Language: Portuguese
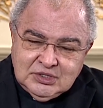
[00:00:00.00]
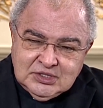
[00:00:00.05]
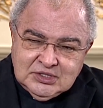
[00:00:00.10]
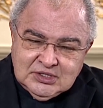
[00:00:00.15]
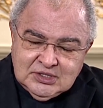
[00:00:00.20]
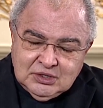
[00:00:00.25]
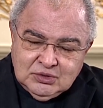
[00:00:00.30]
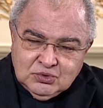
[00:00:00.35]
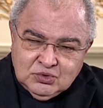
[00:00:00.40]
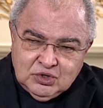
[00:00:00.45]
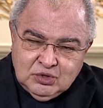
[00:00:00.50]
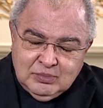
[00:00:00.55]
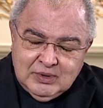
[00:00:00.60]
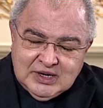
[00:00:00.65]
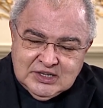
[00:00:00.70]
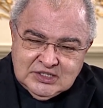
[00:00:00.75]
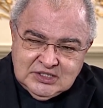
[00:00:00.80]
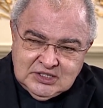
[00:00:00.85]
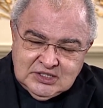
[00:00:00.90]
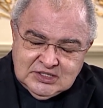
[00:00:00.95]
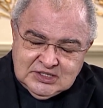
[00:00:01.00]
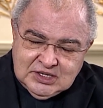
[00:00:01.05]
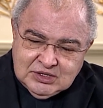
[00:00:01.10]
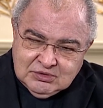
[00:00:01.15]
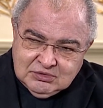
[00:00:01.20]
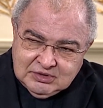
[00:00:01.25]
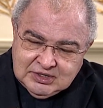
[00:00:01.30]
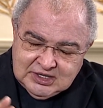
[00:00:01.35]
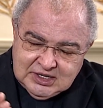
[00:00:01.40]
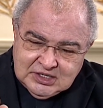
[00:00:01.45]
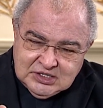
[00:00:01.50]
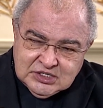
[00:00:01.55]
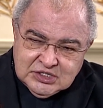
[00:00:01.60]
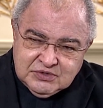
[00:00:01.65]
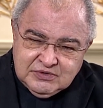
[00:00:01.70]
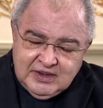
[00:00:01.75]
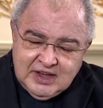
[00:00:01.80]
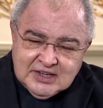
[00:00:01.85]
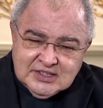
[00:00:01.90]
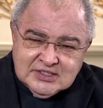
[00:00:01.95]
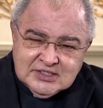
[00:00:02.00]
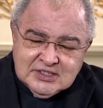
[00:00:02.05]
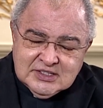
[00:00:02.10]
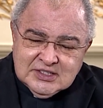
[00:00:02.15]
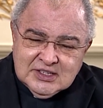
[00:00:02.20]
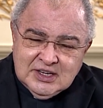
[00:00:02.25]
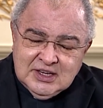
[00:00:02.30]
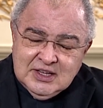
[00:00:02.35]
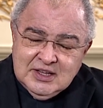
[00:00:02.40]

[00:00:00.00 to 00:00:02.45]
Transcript: de São João Batista com grandes festas